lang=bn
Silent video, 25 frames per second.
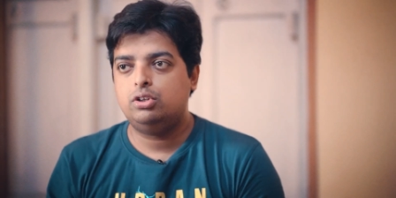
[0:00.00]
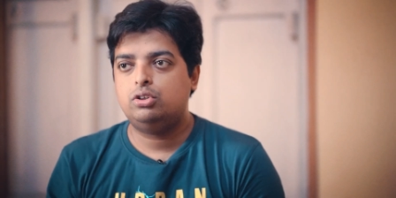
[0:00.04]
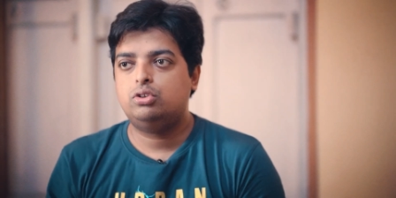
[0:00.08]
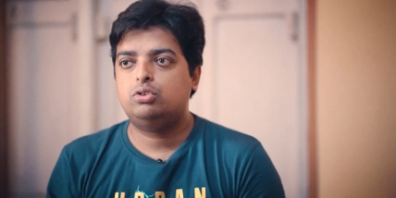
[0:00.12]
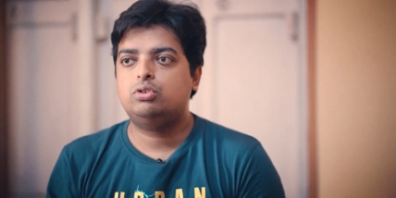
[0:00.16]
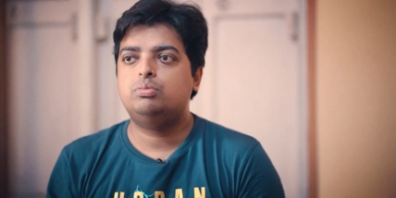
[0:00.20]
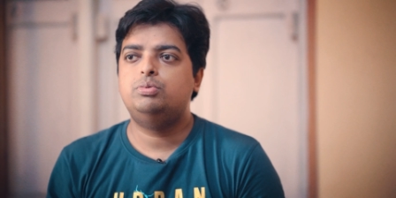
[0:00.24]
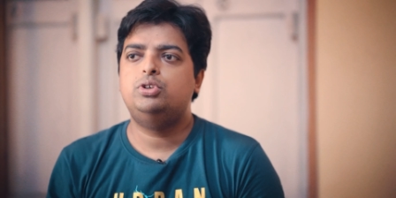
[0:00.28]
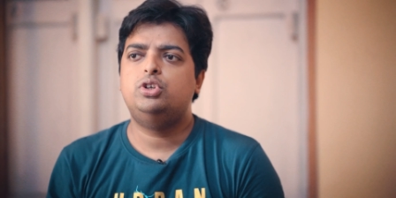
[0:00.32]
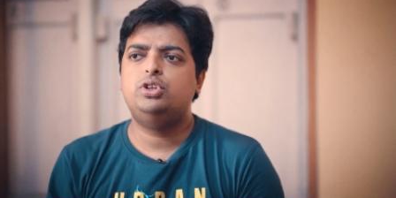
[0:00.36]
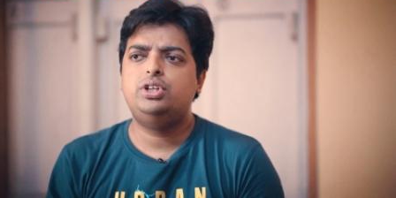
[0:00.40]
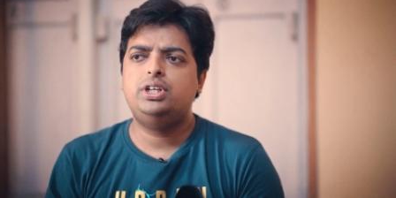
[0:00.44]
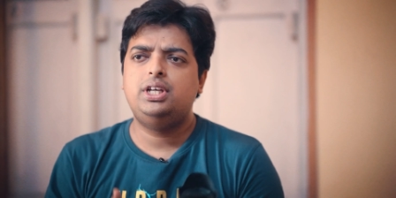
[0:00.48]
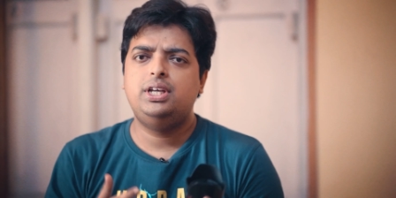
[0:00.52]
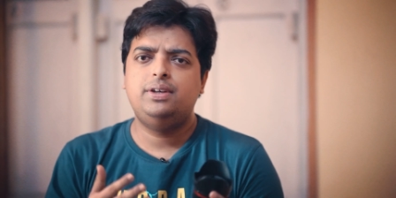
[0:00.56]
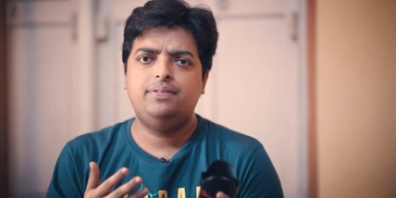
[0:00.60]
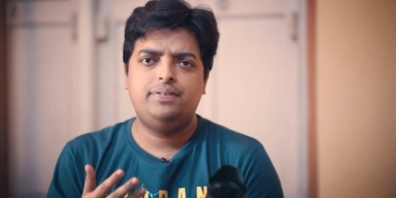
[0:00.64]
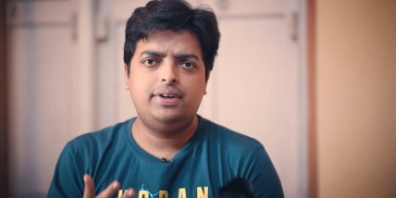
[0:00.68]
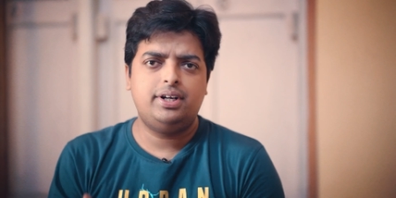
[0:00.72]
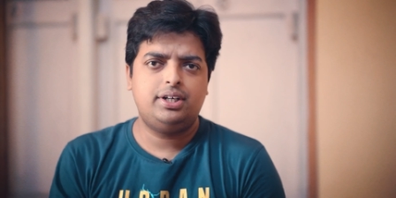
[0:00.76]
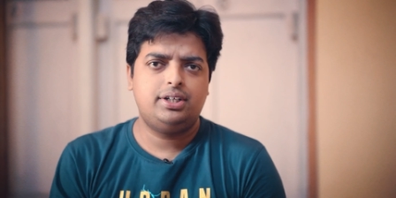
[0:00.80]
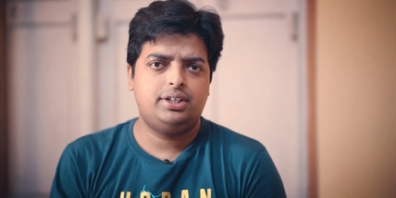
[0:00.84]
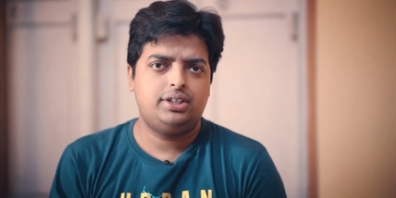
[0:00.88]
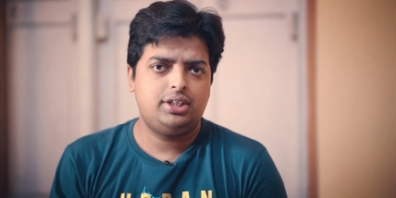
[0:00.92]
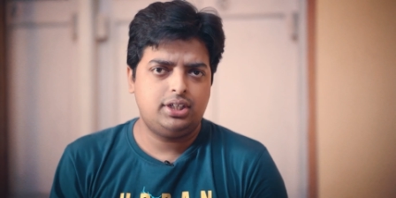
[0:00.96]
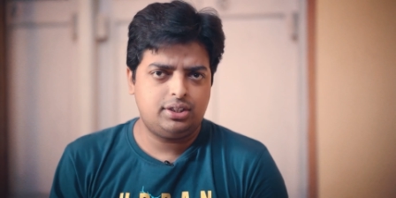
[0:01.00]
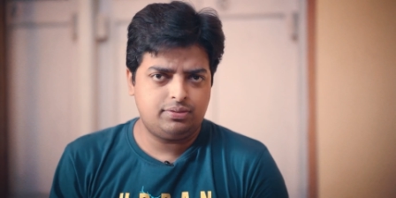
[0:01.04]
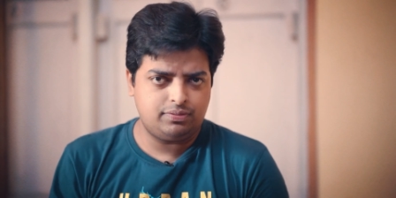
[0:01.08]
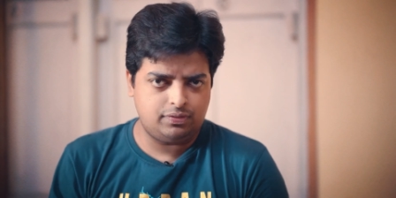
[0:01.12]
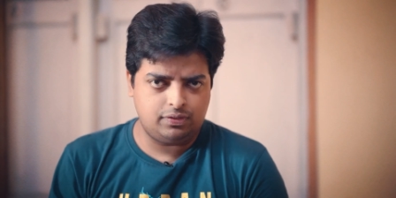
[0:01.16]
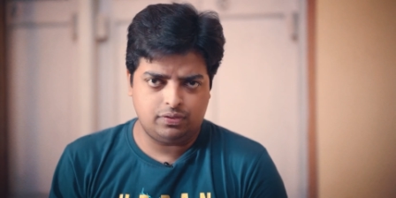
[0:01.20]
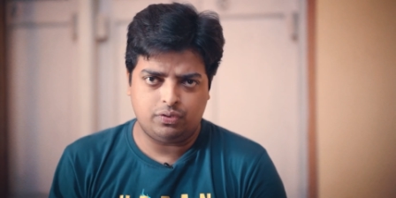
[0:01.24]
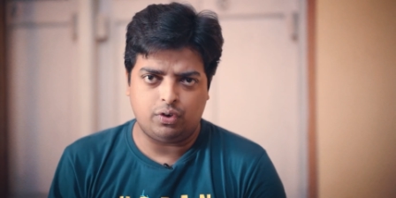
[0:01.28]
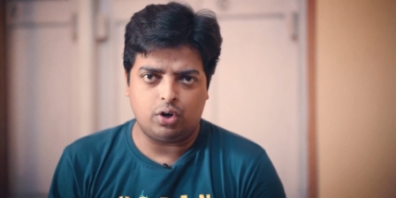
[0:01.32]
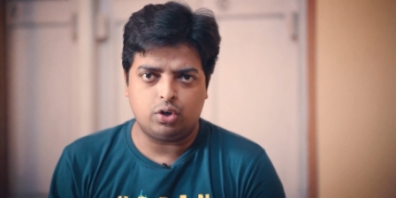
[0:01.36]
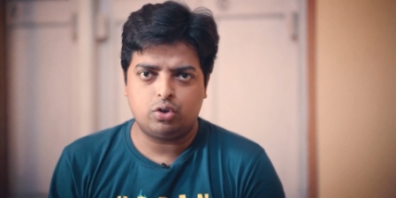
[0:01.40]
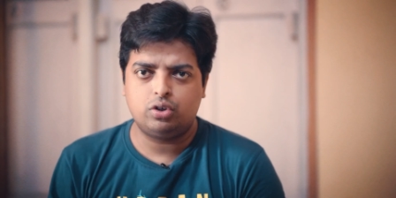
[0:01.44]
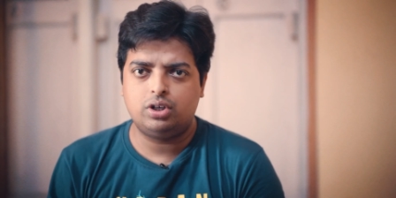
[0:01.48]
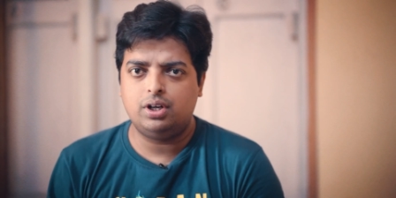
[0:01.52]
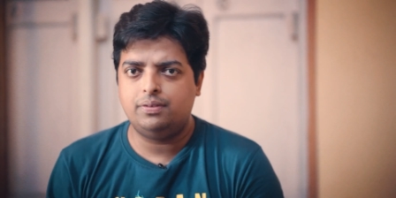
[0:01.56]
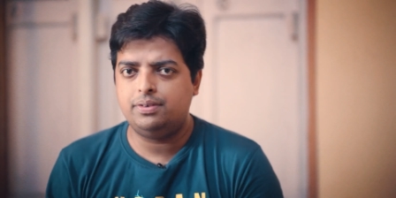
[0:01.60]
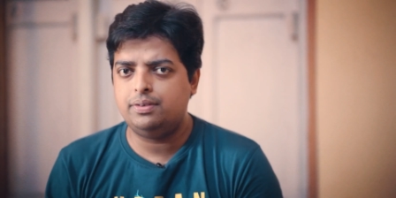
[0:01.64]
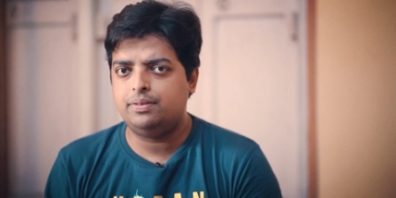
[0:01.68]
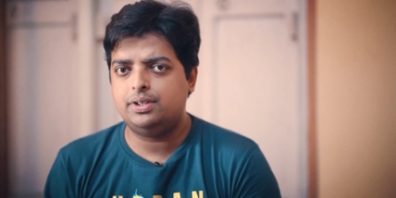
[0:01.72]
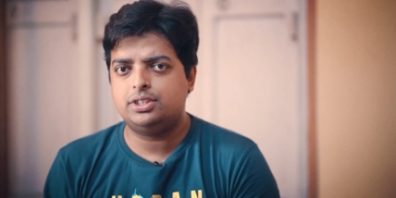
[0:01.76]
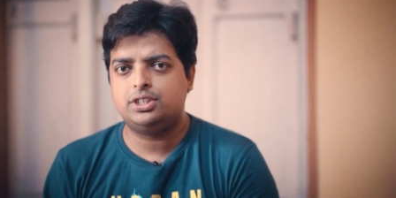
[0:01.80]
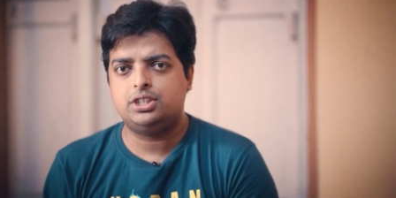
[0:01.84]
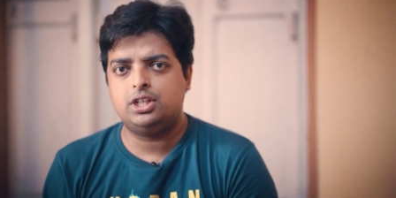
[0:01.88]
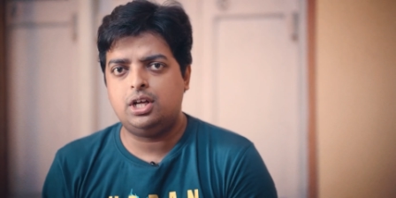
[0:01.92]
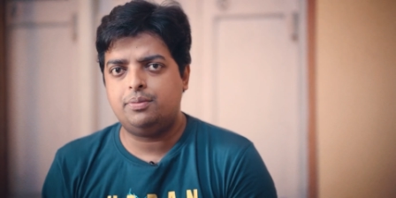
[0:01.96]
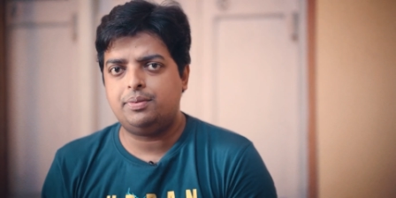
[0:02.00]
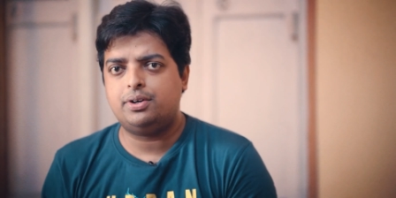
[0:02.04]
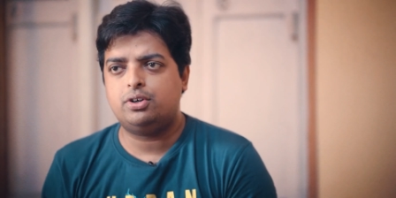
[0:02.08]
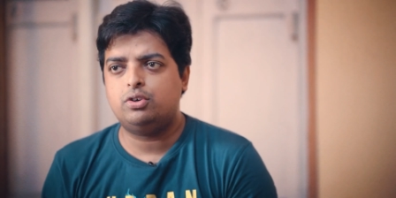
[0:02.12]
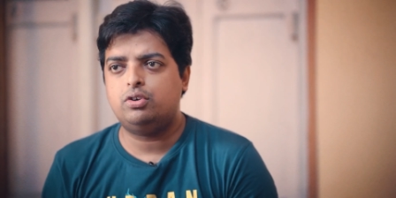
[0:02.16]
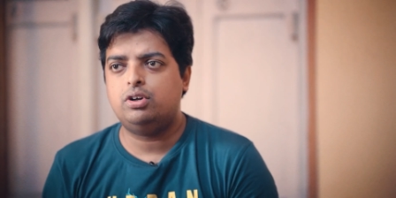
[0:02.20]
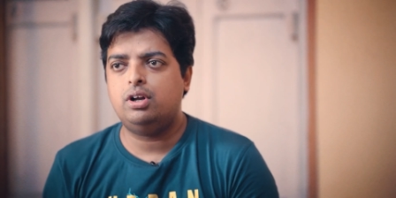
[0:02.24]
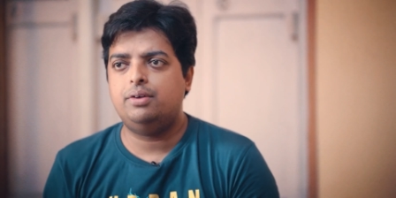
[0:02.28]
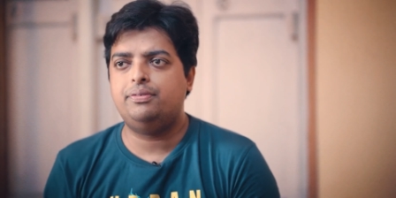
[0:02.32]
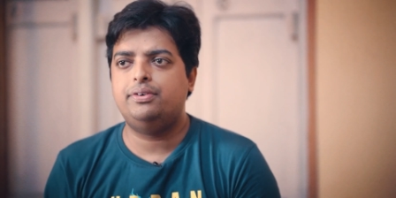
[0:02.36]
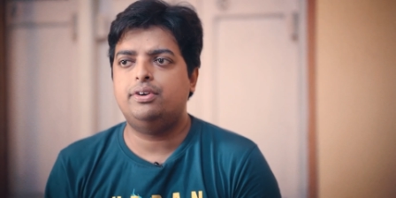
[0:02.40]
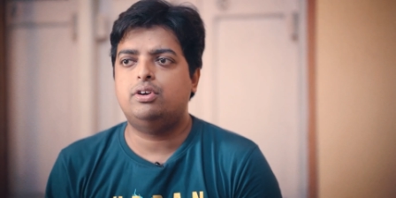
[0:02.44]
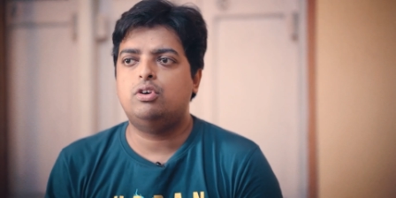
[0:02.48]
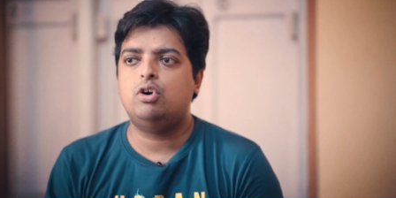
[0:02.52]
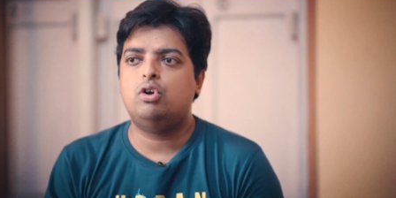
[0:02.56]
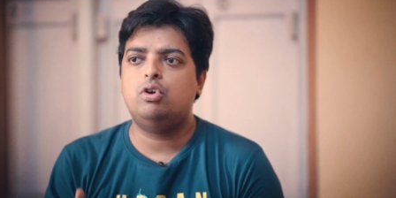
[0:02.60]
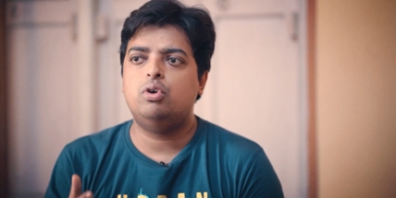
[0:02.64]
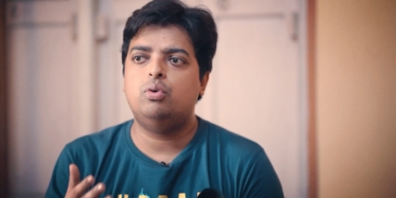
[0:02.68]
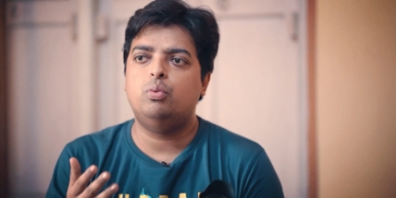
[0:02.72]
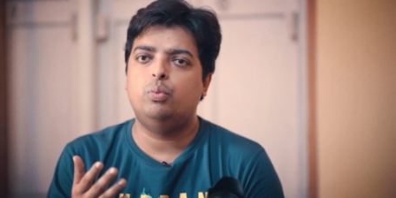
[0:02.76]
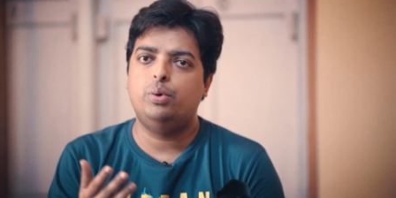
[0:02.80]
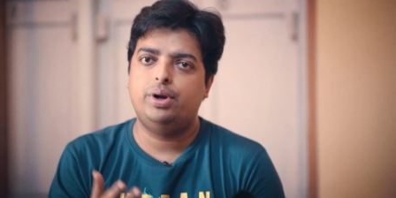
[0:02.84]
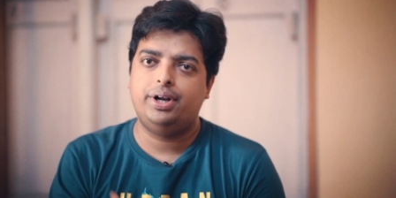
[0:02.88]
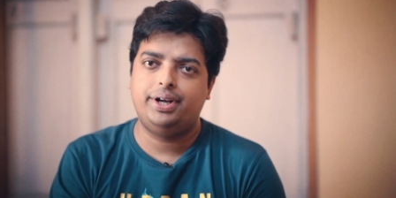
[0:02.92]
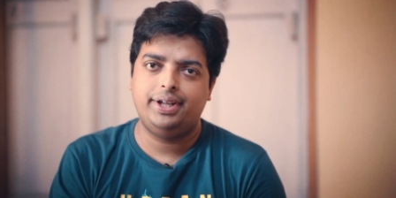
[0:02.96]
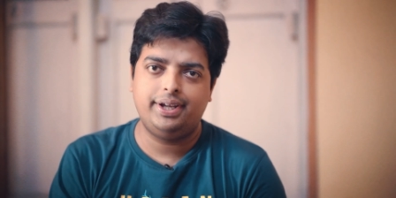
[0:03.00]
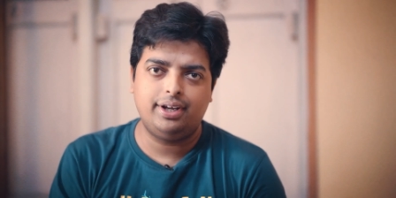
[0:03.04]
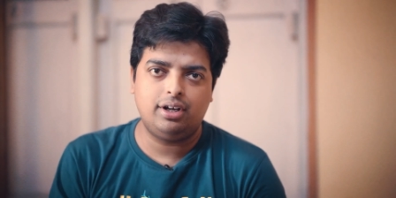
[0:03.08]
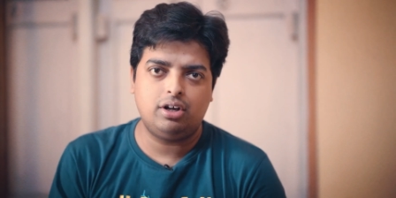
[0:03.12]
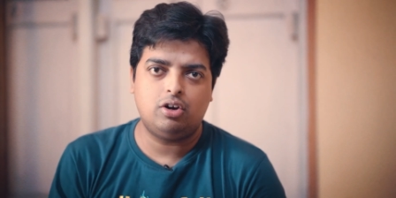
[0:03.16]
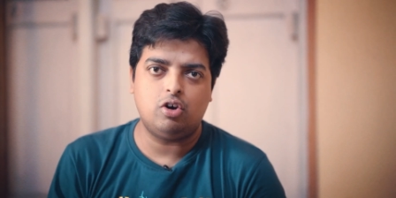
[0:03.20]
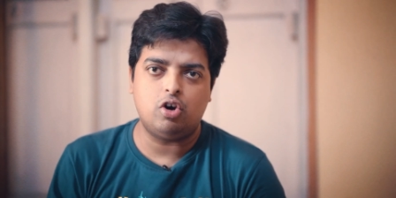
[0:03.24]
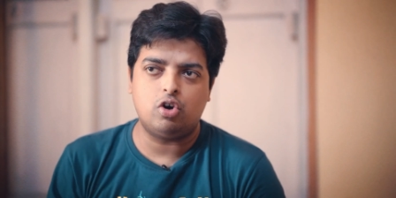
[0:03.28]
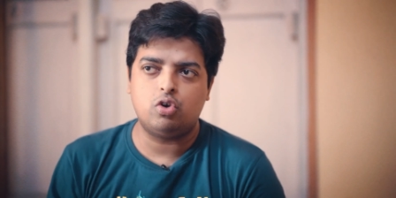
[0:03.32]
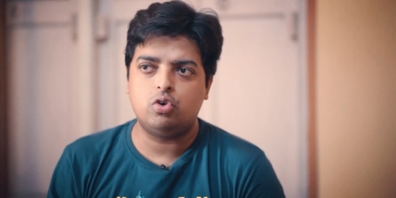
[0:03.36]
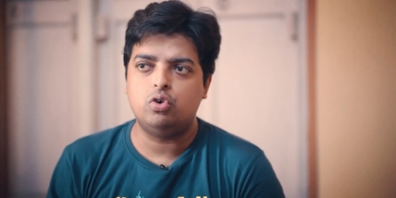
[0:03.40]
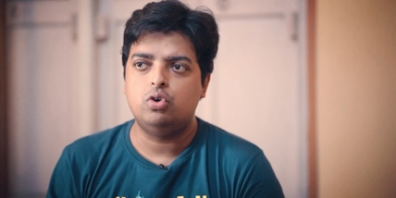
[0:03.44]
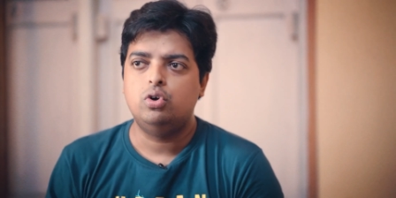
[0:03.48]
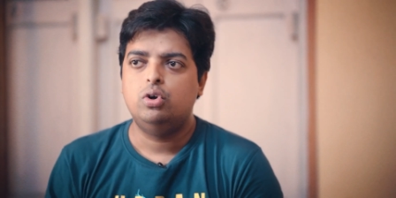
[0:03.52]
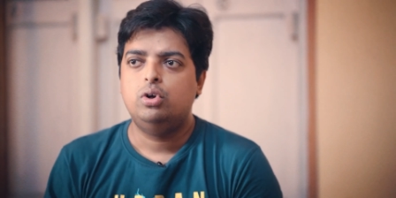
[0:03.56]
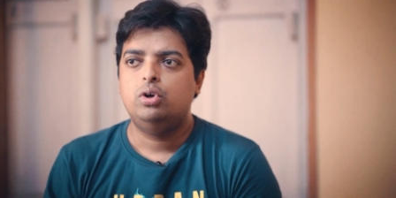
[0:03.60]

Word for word: তুমি যদি ইভেন্টের ফটোগ্রাফি বা সিনেমাটোগ্রাফি করো ওয়েডিং করো